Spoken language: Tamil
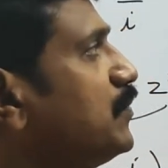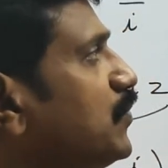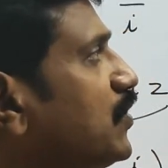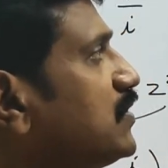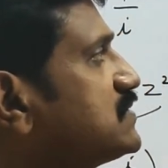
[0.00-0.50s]

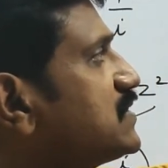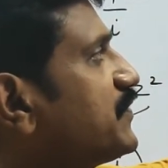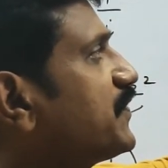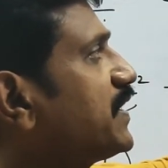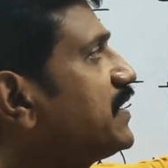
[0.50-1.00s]
மாடலஸ்
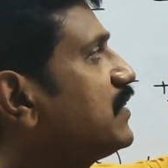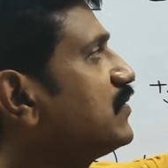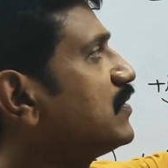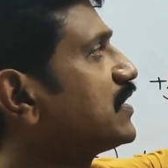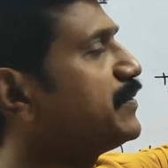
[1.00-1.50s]
ஆஃப் ஐனா
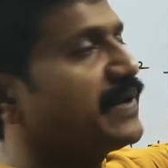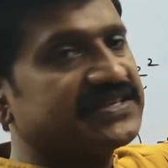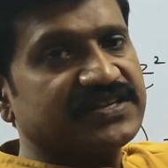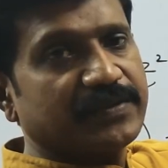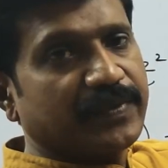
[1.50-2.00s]
உங்களுக்கு
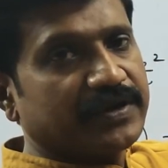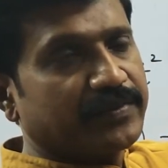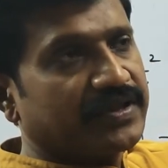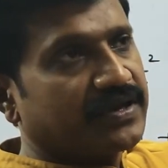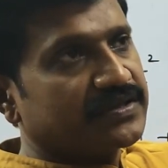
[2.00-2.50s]
இமேஜினரி பார்ட்
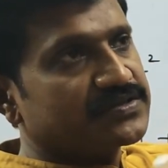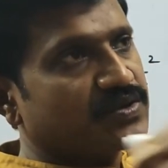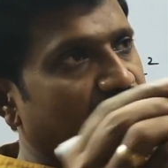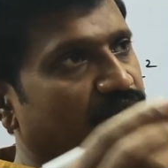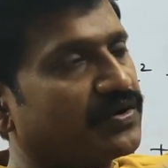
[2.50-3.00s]
மட்டும் தான் இருக்குது
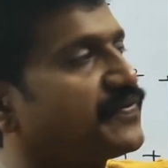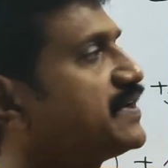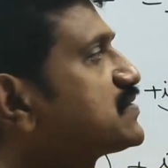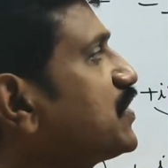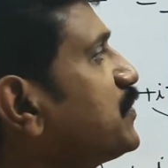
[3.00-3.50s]
ஸ்கொயர் ரூட் ஆஃப் ஏ
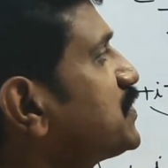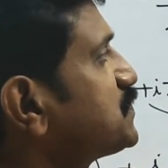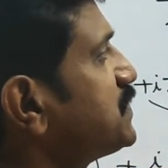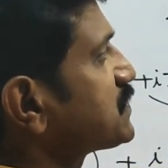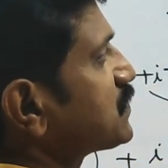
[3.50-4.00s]
ஸ்கொயர் ப்ளஸ்
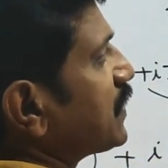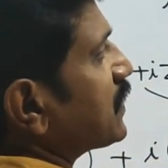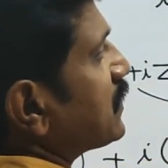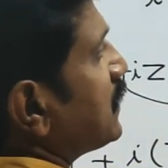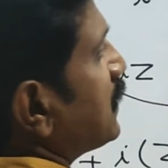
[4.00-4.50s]
பி
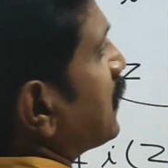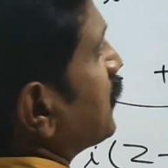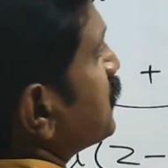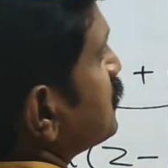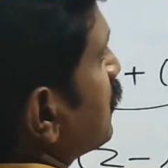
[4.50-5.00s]
ஸ்கொயர்
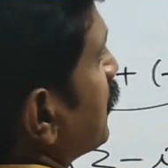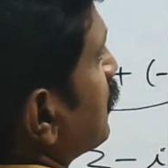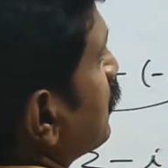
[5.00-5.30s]
அப்போ ஸ்கொயர்